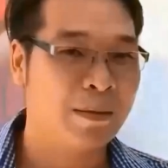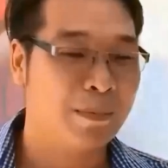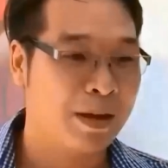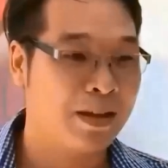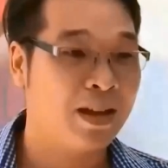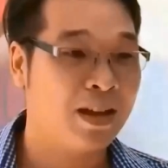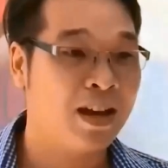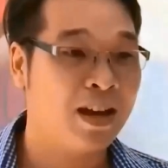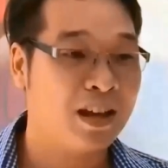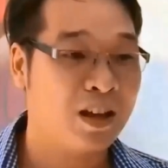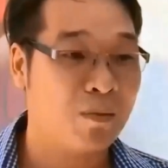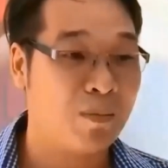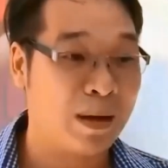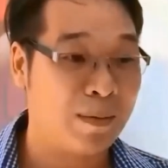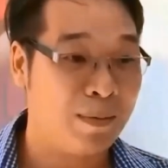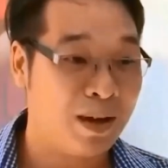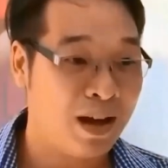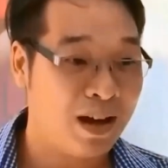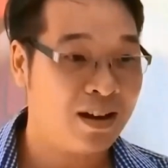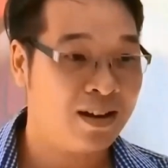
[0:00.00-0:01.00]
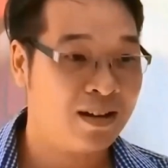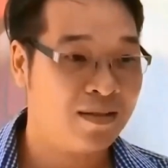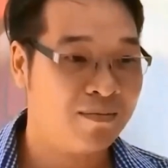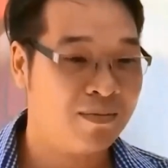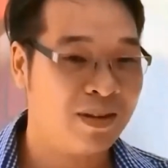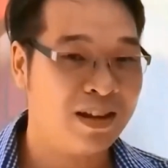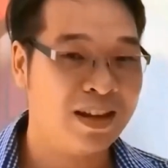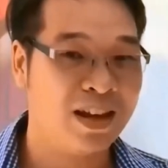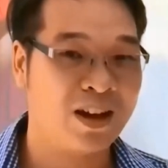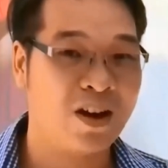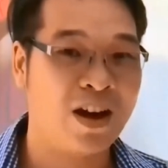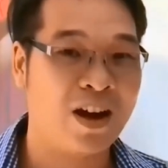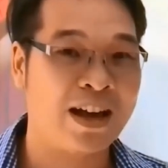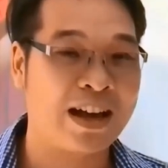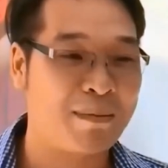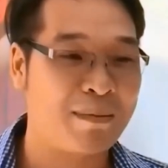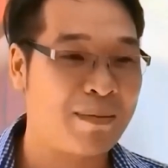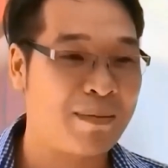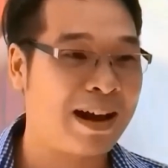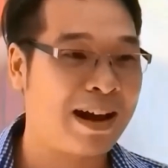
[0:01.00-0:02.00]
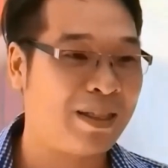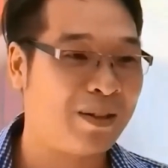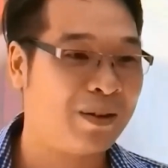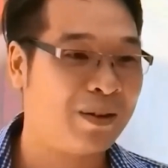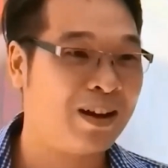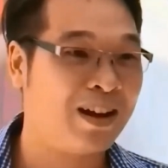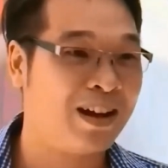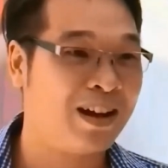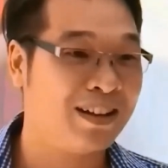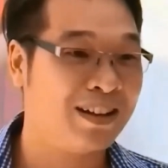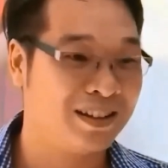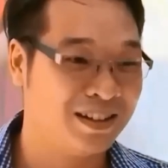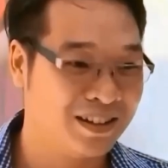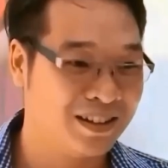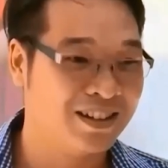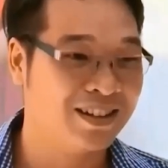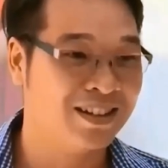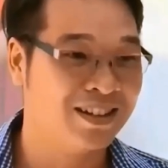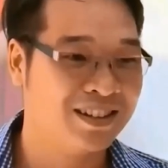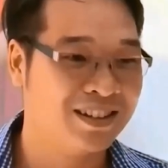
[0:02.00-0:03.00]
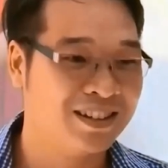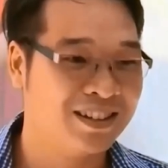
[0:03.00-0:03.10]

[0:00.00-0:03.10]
Đặc biệt nhất là dòng 7 Plus bởi vì có cái camera tôi rất là ấn tượng